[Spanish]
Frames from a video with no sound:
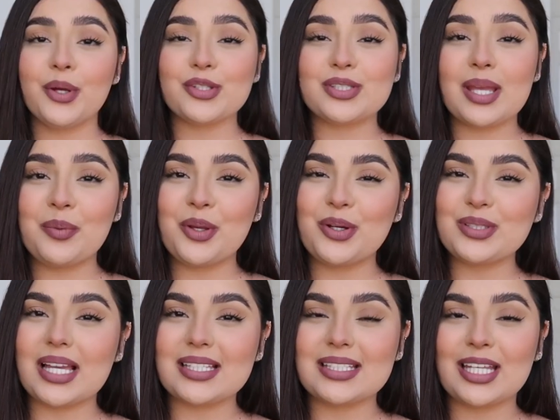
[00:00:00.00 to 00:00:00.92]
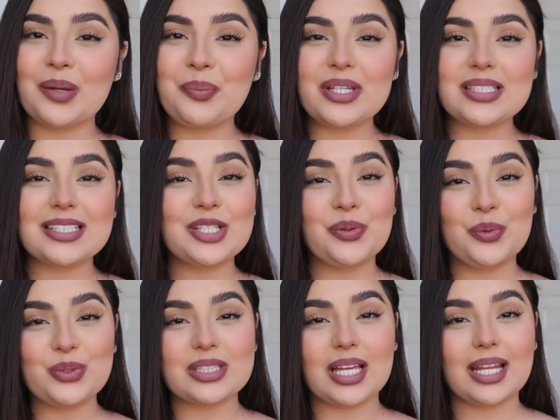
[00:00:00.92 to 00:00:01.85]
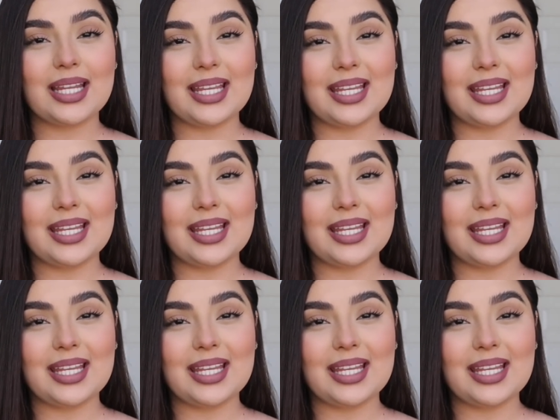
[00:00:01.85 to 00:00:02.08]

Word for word: Pero sí amigos, así que pues si gustan